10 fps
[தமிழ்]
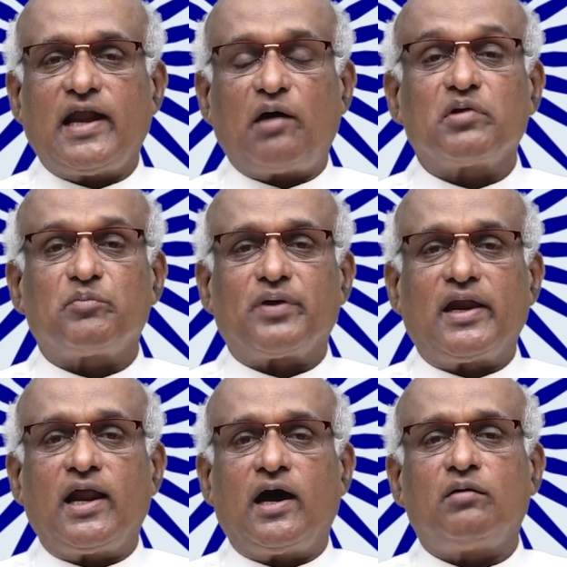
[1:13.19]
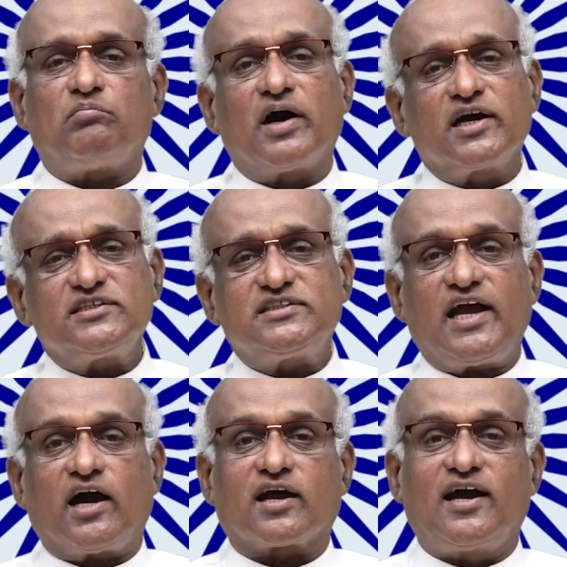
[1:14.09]
நாம் இப்போ எல்லாம்
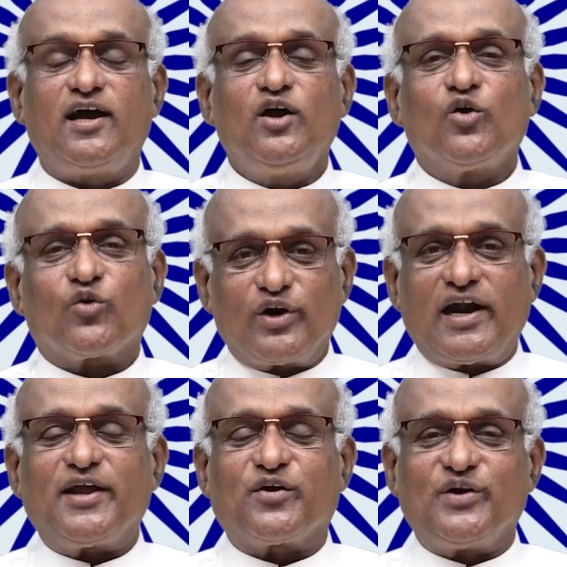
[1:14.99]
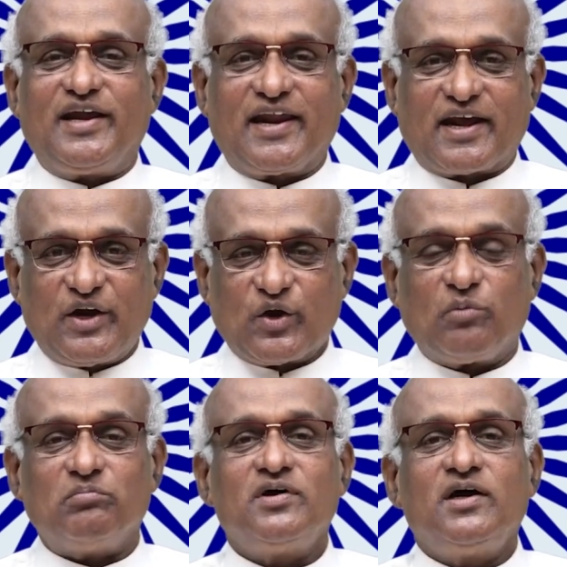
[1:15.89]
மகிழ்ச்சியாக கொண்டாடி கொண்டிருக்கின்றோம்